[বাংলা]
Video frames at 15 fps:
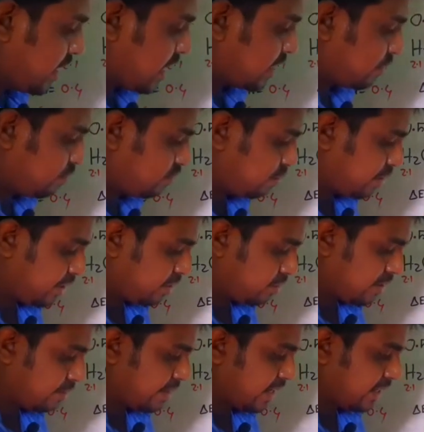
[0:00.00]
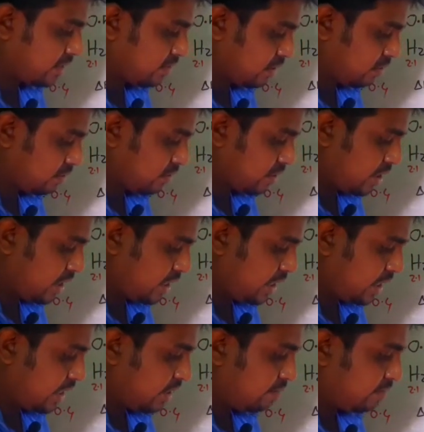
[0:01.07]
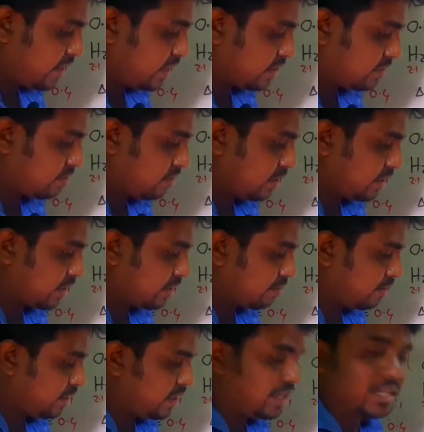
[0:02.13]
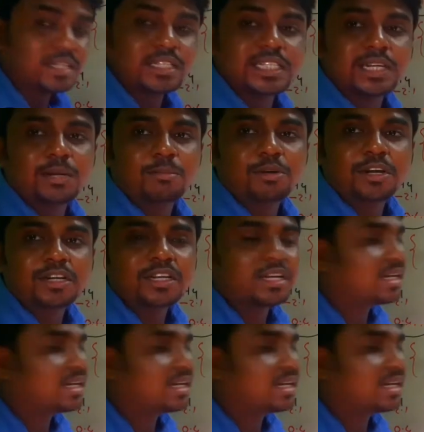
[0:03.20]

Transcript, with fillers: আর টু পয়েন্ট ওয়ান মাইনাস করলে কত হয় মাইনাস করলে দাঁড়াবে জিরো পয়েন্ট